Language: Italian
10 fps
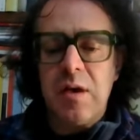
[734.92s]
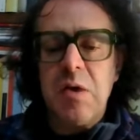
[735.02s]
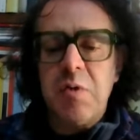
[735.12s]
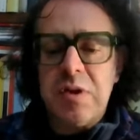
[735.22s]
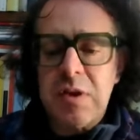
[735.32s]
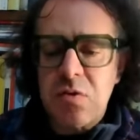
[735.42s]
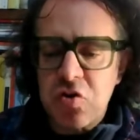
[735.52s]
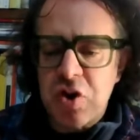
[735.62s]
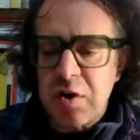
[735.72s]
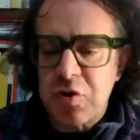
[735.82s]
e quindi
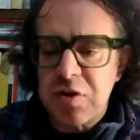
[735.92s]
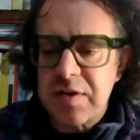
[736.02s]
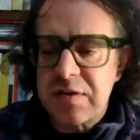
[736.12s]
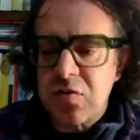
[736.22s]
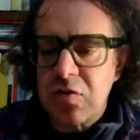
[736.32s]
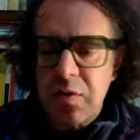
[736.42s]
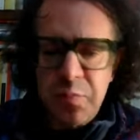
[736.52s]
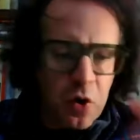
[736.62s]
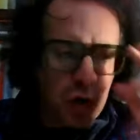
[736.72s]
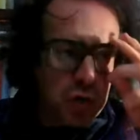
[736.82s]
non c'è la motivazione.
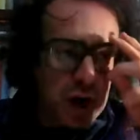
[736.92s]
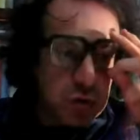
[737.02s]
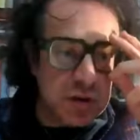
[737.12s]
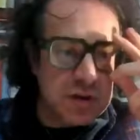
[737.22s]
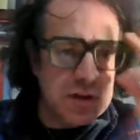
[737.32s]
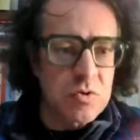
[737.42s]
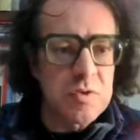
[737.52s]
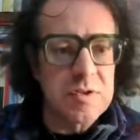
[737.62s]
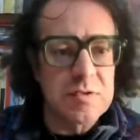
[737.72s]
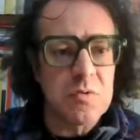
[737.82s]
Può un atto senza
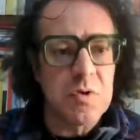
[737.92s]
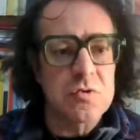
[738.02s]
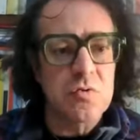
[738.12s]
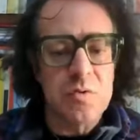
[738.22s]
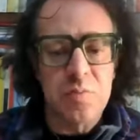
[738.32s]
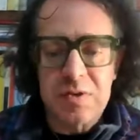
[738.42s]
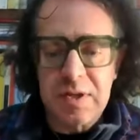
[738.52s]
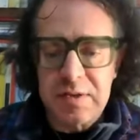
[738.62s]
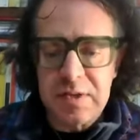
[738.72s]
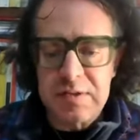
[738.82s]
motivazione, un atto così
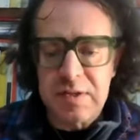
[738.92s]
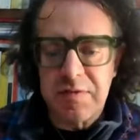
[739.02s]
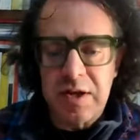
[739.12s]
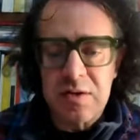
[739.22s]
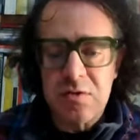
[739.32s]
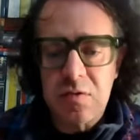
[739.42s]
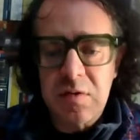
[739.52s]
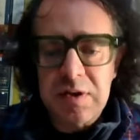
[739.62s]
importante, essere valido,